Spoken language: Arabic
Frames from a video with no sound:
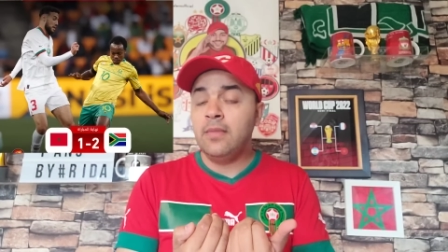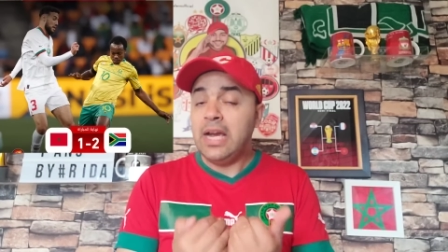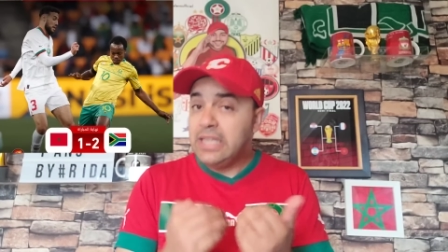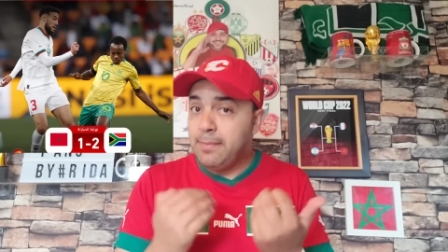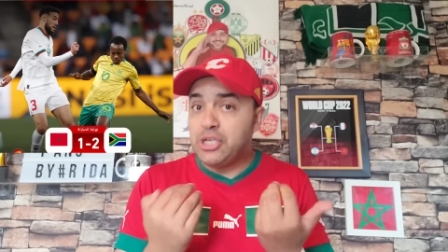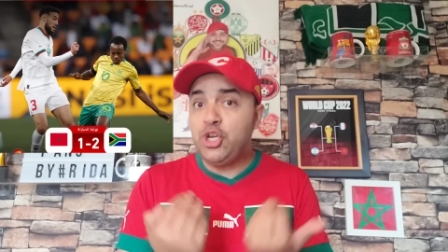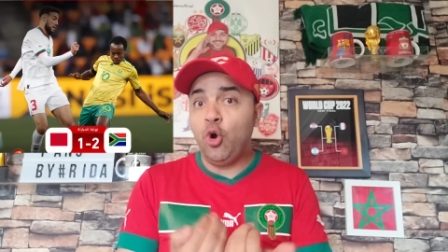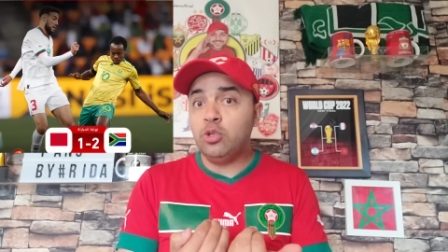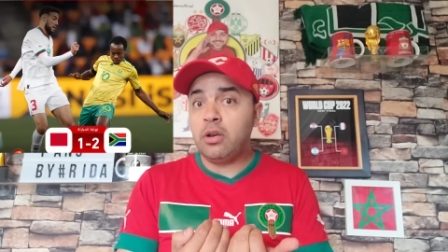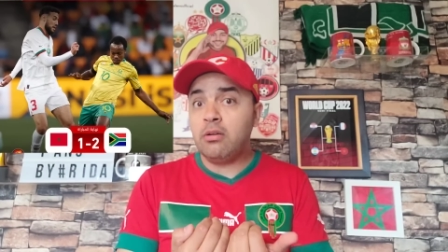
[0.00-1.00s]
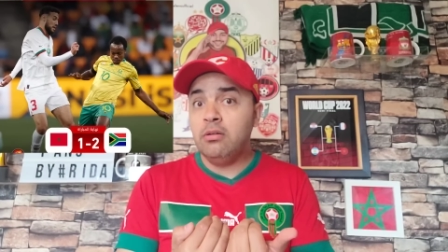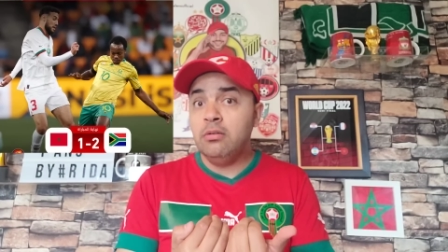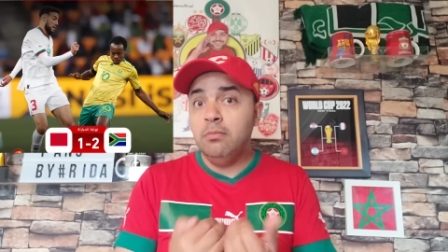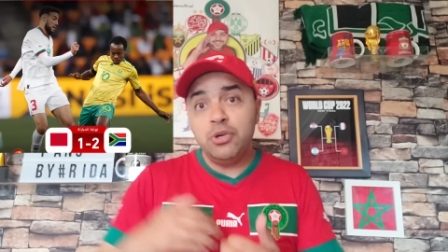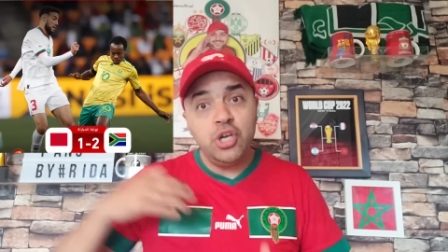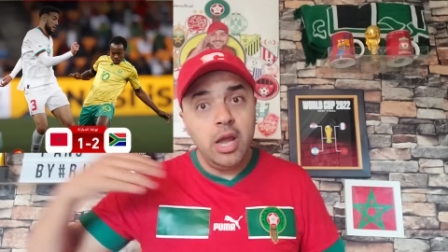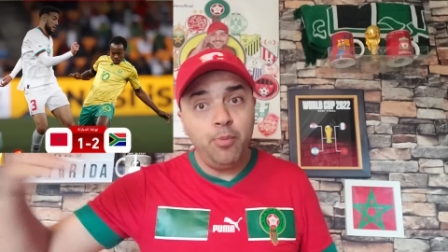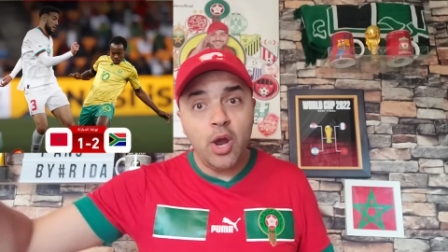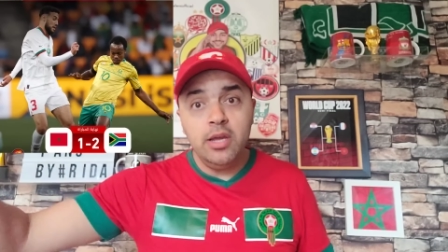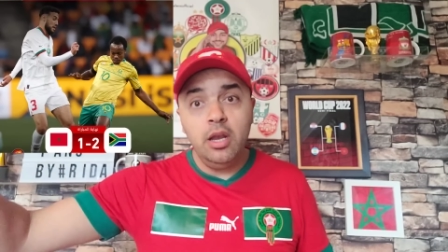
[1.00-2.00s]
هذا ماشي عذر باش
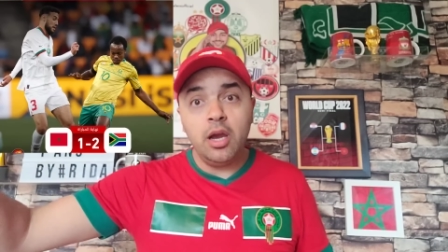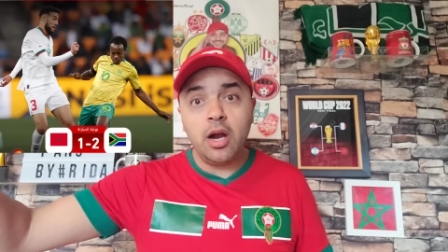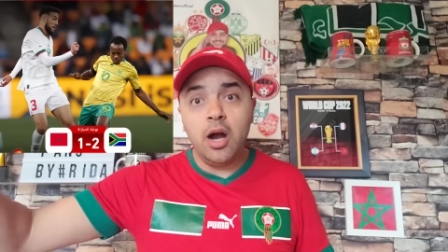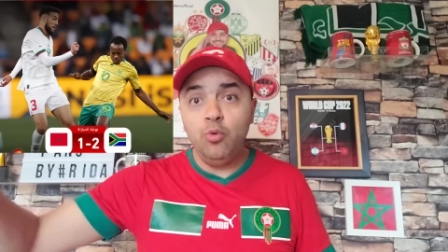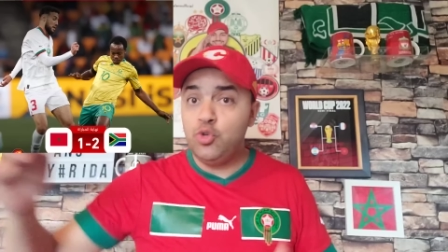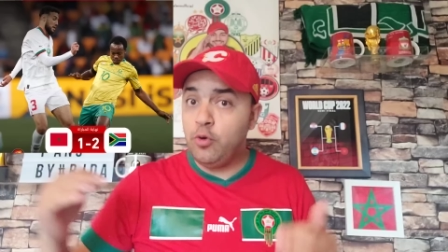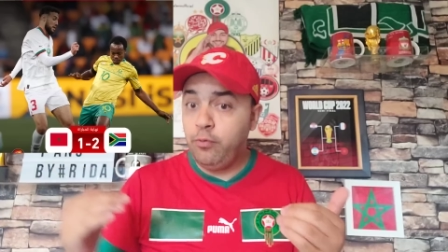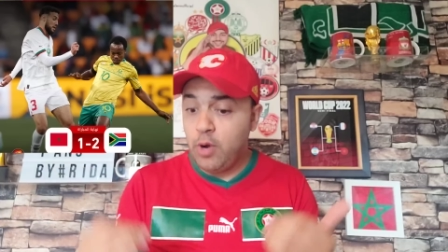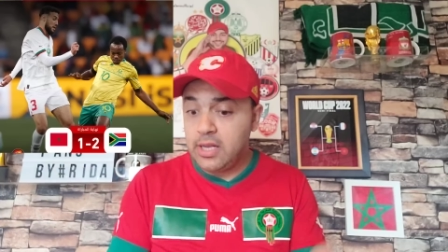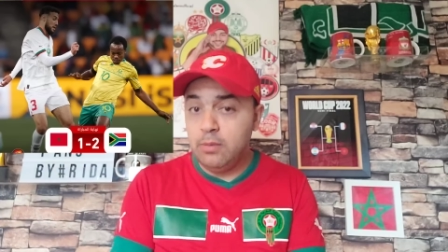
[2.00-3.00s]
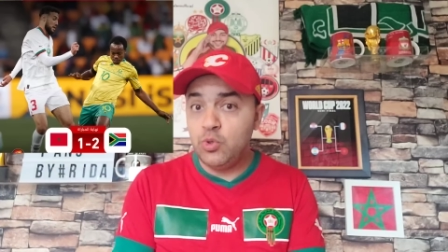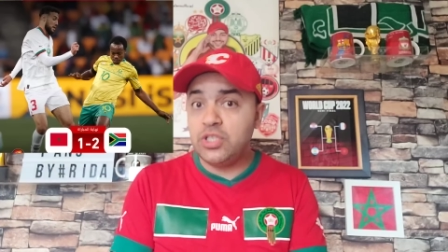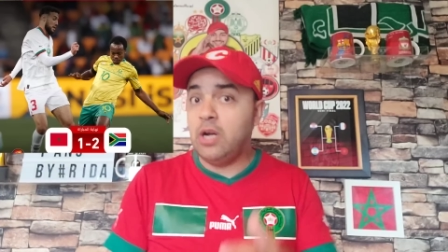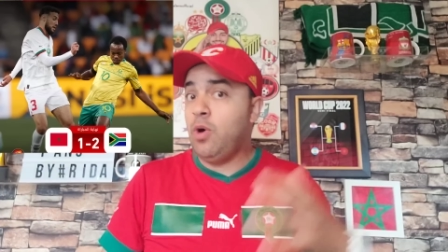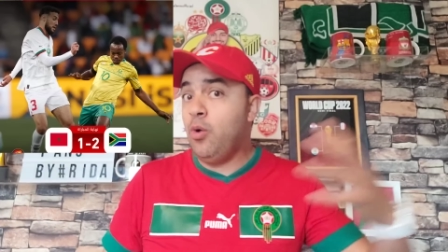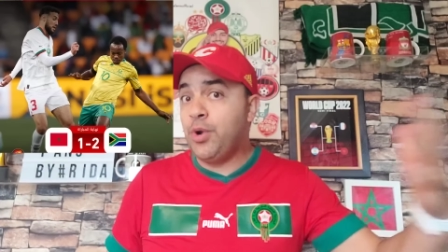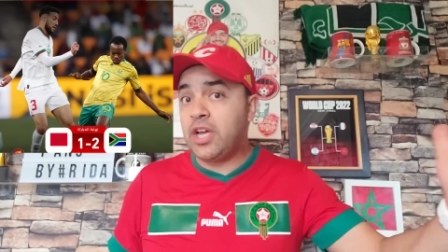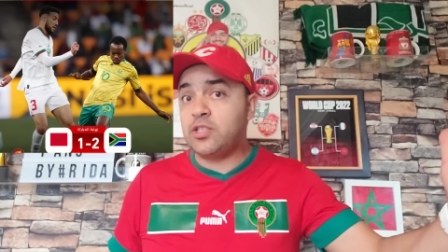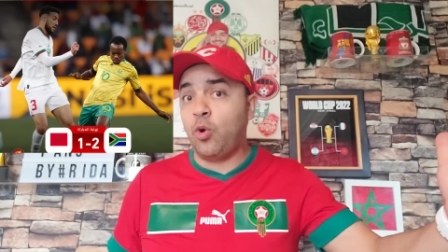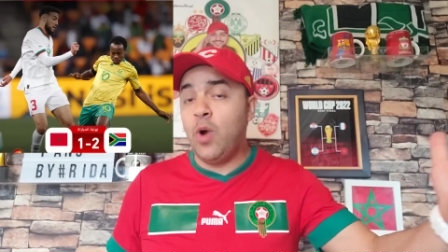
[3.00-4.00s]
نلعبوا اي لقاء ونشوفوا هذا المستوى
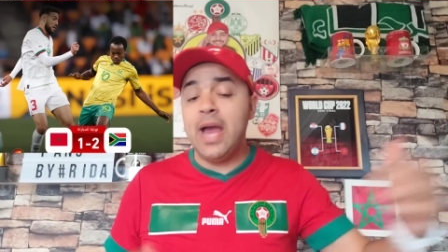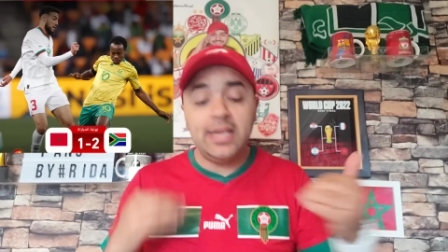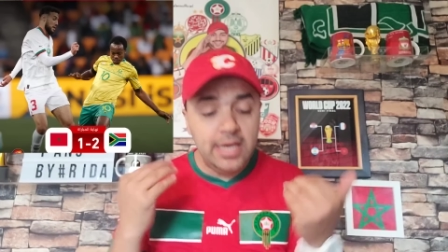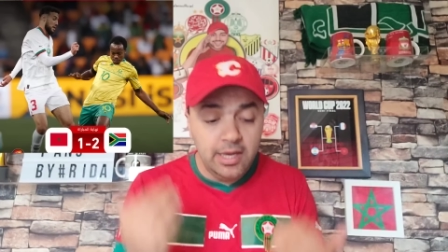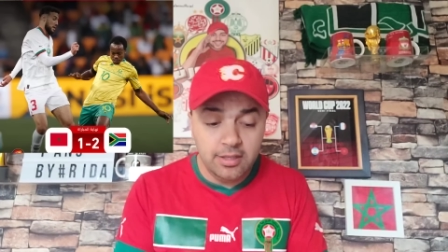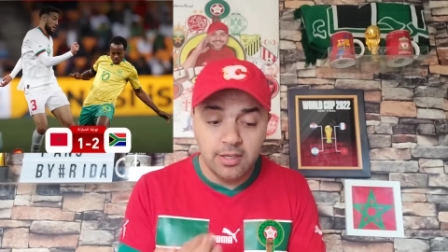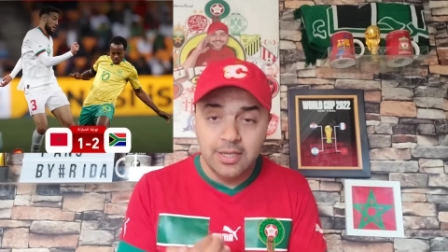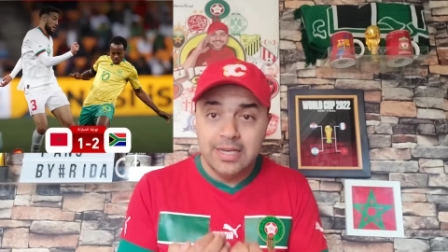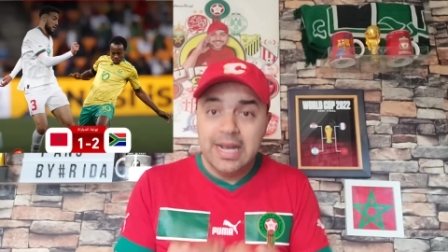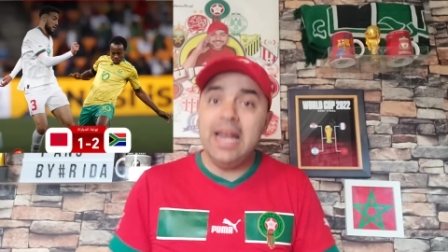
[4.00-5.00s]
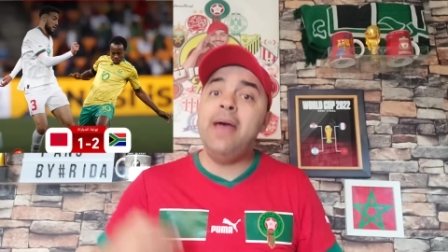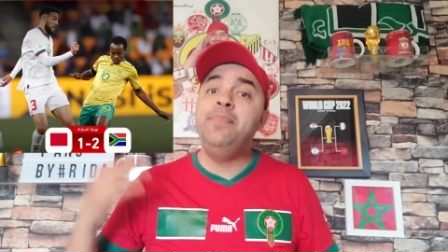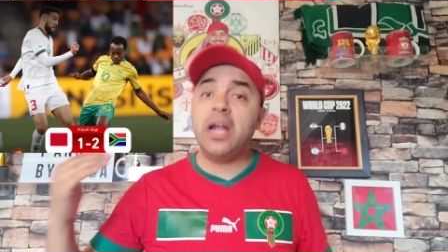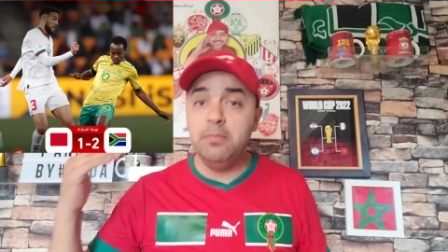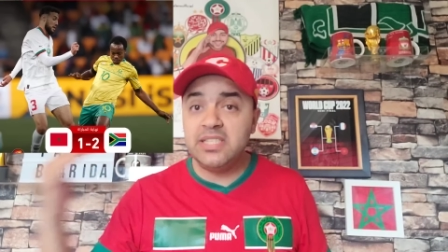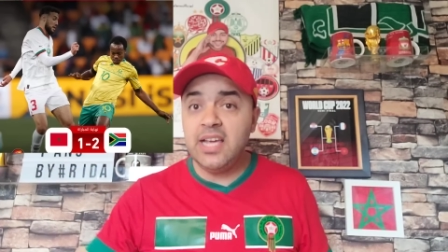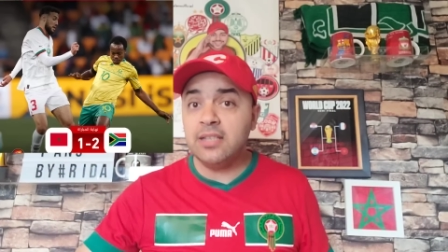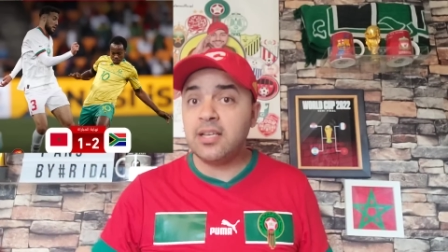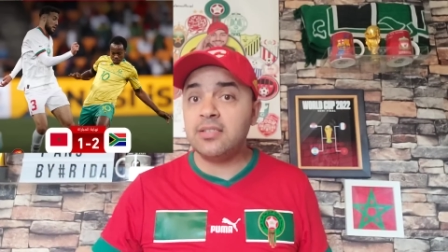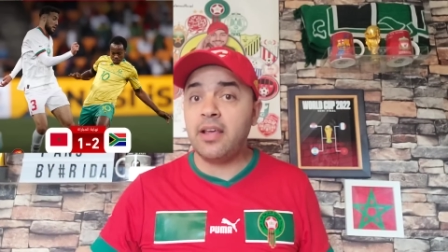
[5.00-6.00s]
ونخسروا اكيد على انك
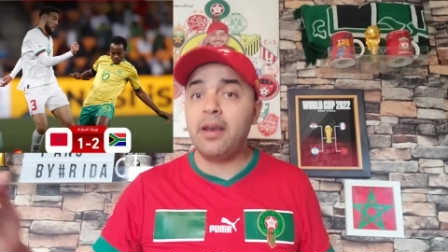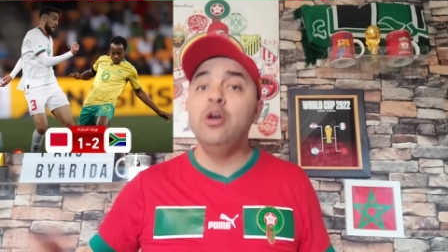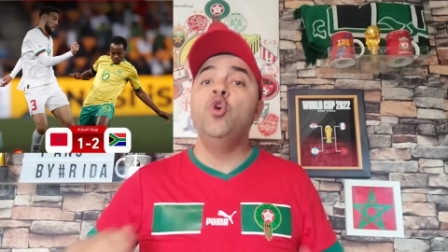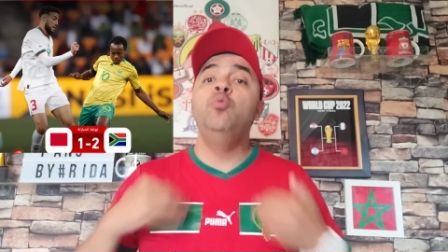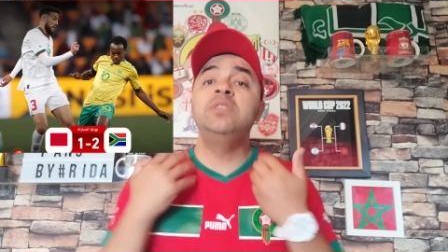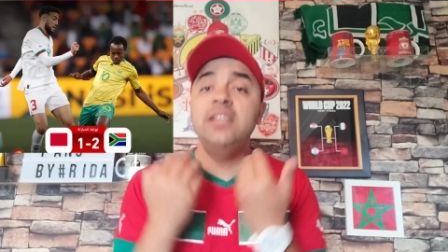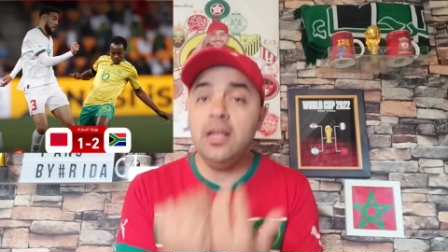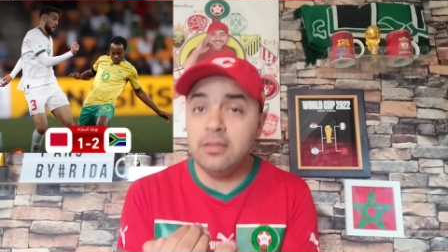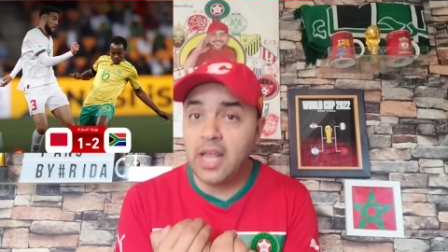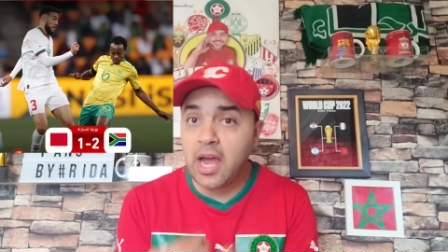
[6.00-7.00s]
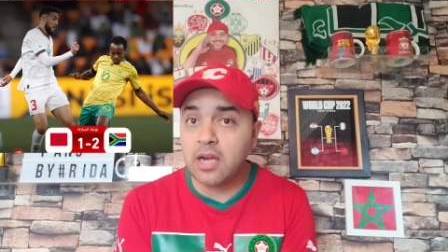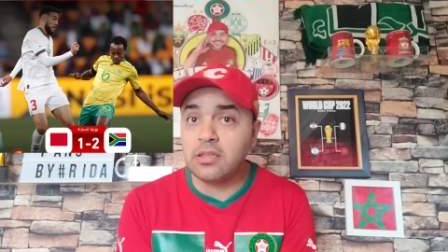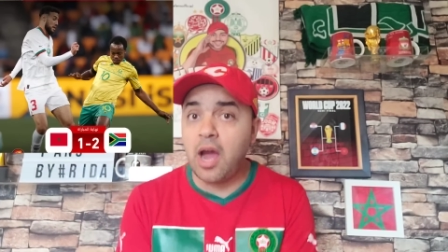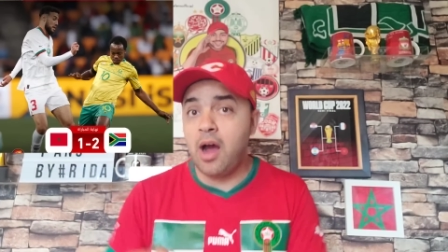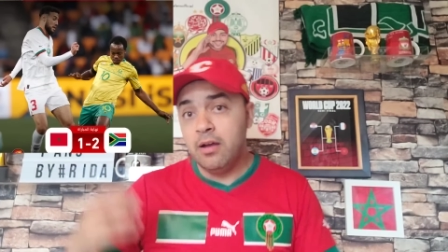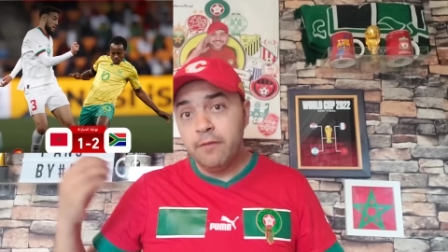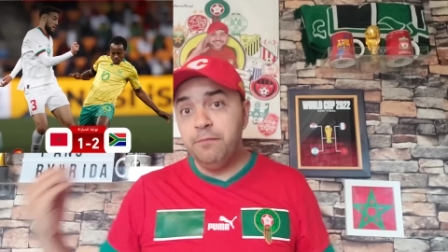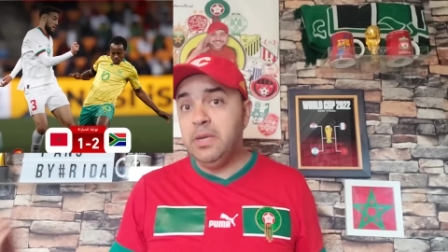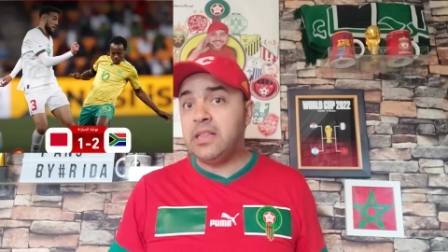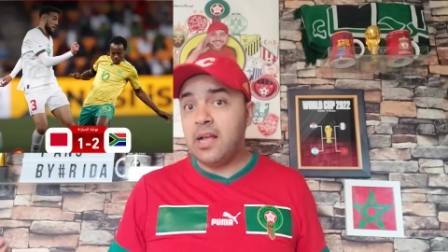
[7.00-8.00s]
مزيان تخسر ومزيان دير اخطاء
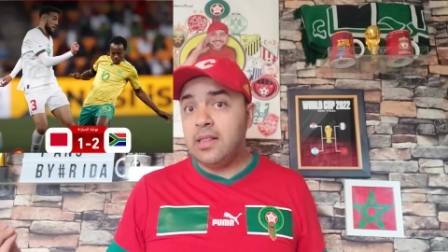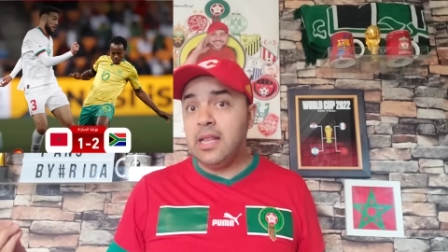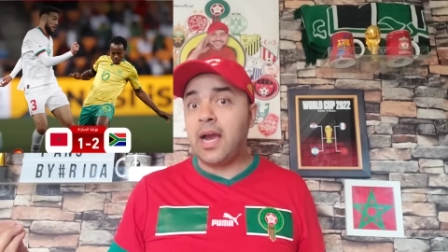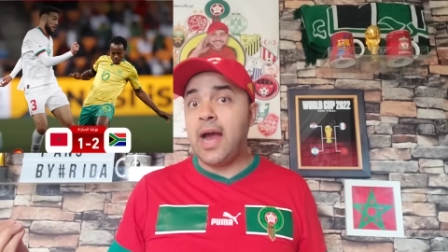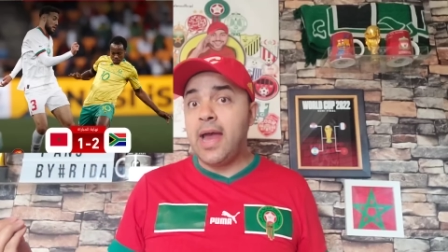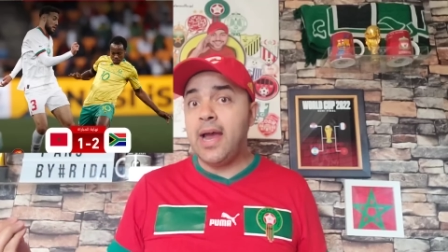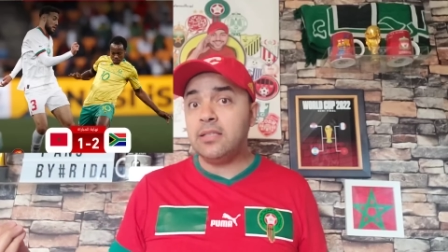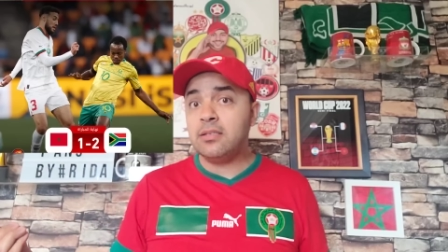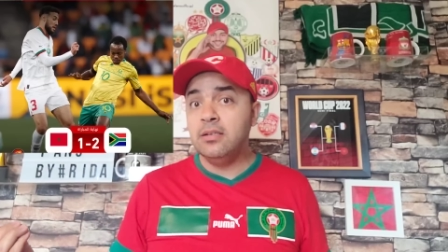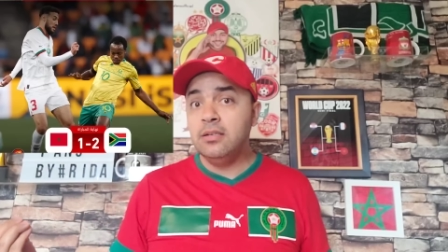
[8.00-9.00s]
في مثل هذه اللقاءات